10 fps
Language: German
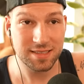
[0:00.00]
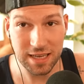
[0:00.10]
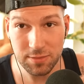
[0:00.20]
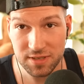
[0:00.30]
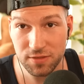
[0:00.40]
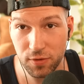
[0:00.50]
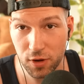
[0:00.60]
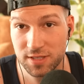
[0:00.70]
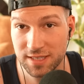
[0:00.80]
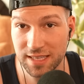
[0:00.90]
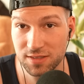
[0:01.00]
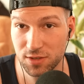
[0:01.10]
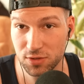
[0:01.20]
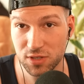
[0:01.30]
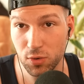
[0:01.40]
Selbst die First Dates
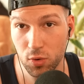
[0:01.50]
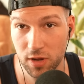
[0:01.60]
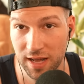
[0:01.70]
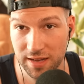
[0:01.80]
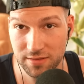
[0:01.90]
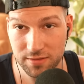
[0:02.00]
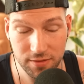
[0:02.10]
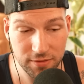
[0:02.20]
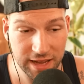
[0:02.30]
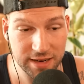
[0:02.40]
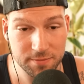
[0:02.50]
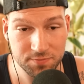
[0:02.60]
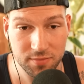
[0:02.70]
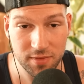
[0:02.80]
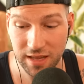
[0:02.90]
Videos, die hochgeladen
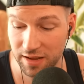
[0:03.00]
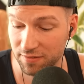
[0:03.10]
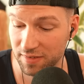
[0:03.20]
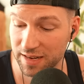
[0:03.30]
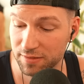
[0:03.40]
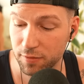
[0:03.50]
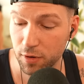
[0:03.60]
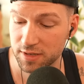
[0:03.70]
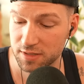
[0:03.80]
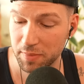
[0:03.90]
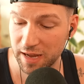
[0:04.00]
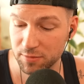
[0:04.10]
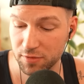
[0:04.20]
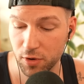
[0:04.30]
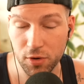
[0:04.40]
werden, da werden voll
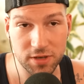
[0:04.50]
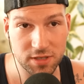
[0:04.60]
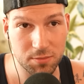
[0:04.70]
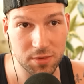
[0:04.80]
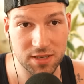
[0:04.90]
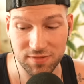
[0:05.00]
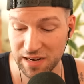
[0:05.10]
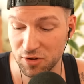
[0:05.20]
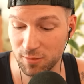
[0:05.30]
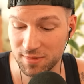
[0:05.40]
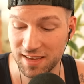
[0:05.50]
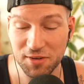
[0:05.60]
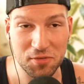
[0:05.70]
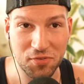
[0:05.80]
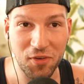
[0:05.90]
gespammt von euch mit Wann kommt Sedos